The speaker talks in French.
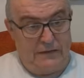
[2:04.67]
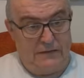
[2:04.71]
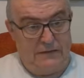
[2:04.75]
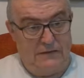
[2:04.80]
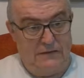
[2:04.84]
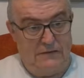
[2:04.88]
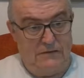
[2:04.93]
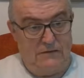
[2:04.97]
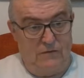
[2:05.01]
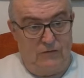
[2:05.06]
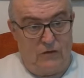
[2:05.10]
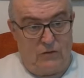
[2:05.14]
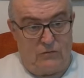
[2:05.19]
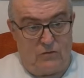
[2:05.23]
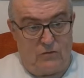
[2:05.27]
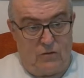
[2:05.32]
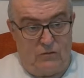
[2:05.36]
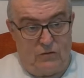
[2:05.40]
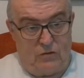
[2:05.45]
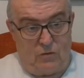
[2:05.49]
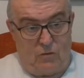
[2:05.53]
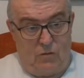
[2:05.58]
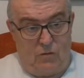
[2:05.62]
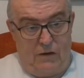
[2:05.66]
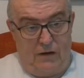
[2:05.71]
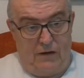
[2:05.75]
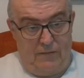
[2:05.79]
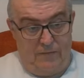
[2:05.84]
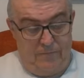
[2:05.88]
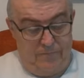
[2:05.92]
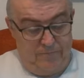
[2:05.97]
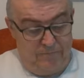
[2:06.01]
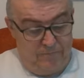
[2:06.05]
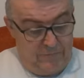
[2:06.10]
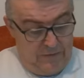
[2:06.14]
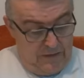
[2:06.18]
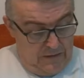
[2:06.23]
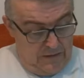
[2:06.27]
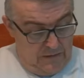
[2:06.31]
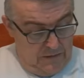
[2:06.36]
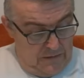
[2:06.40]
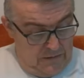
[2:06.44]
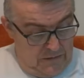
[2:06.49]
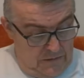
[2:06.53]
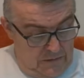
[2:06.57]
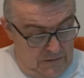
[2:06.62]
à 19h33.
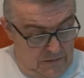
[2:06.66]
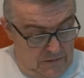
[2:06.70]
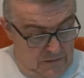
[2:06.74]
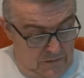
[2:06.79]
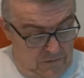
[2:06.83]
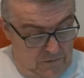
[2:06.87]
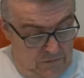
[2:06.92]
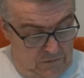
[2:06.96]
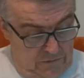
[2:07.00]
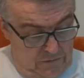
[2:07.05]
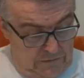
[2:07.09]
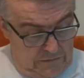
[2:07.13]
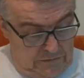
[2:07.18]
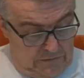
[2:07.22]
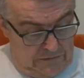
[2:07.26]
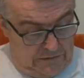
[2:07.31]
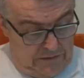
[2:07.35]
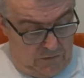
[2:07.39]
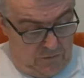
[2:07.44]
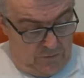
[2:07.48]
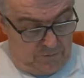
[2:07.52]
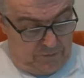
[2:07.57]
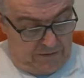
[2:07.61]
c'est le